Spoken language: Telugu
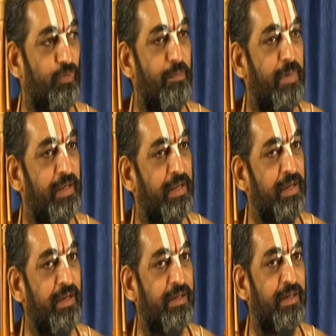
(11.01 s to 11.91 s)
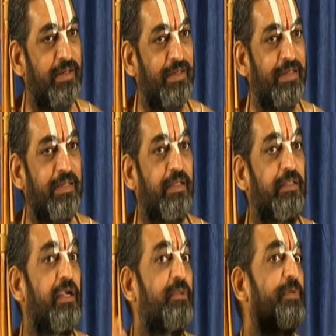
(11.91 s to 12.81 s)
త్వమ్మన్నా
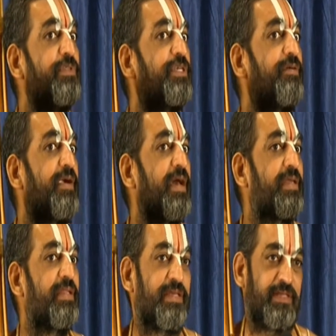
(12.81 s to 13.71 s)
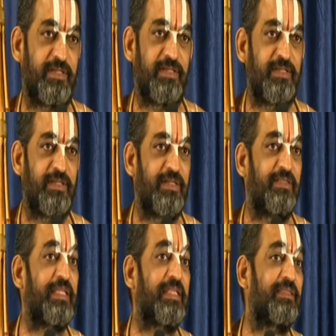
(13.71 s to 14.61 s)
నడిపించేవాడు ఆయనే
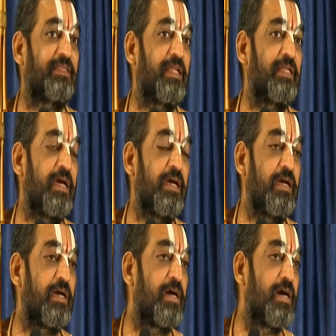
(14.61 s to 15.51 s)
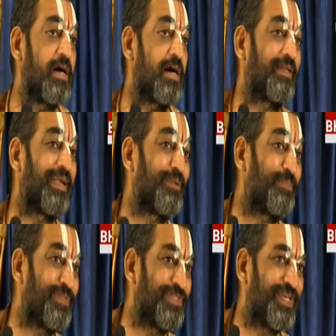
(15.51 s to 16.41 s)
తత్తన్నా
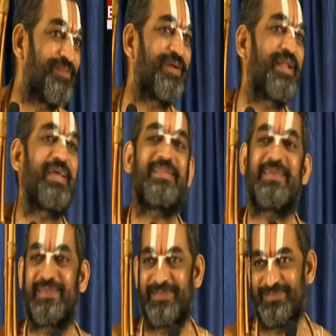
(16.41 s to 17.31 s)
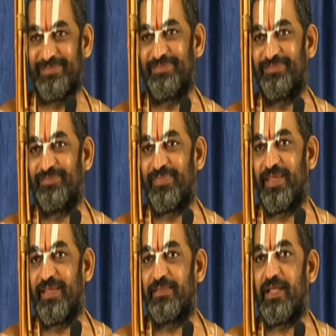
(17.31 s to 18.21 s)
నడిపించేవాడు ఆయనే
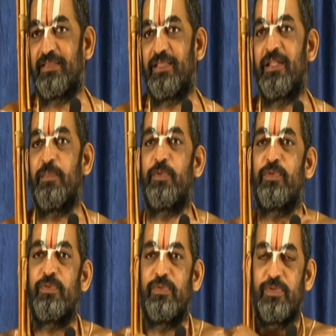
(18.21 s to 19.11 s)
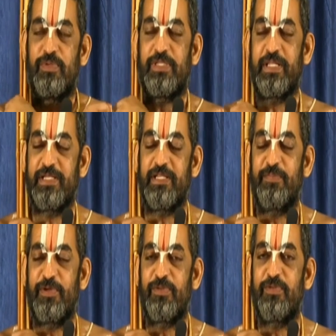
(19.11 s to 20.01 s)
తత్ అన్నప్పుడు తన దగ్గర
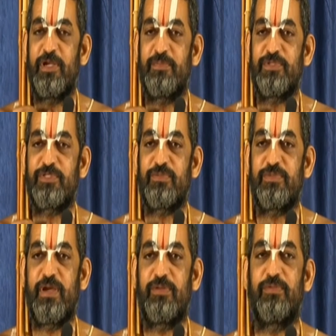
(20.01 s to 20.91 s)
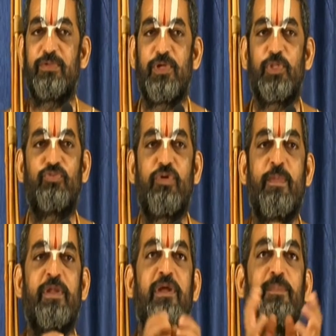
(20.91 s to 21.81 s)
పెట్టుకుని నడిపిస్తుంటాడు
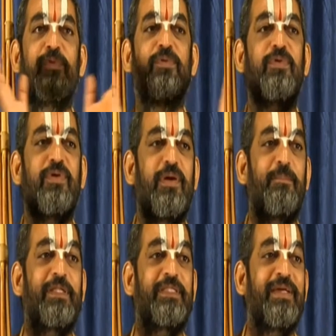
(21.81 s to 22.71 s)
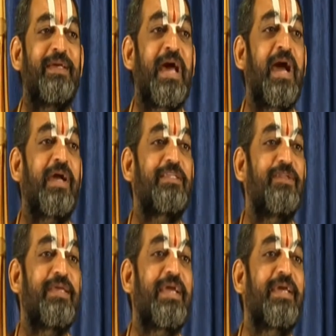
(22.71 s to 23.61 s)
త్వం అన్నప్పుడు పతంగని
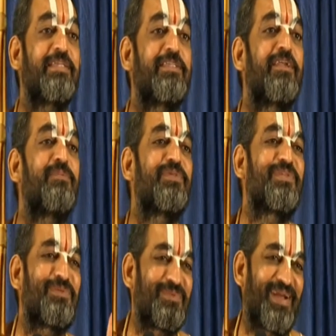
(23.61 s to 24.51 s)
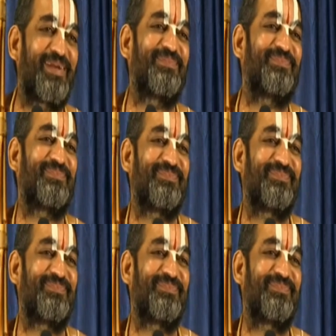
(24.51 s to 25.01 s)
ఆకాశంలో ఎగరేసి నడిపిస్తూ ఉంటాడు